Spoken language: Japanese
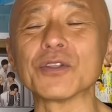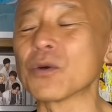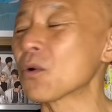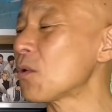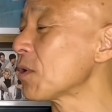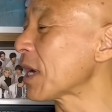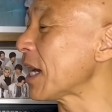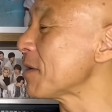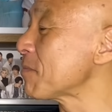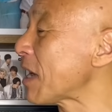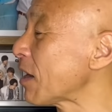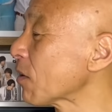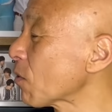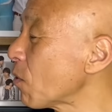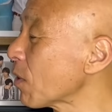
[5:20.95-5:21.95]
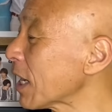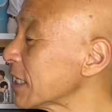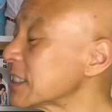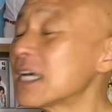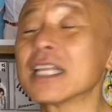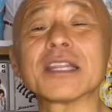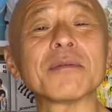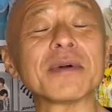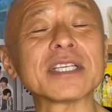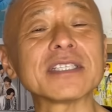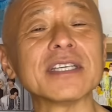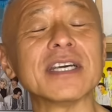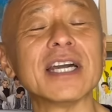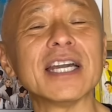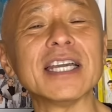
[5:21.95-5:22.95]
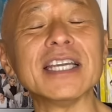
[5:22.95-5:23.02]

の今回、まあ、公開されてます、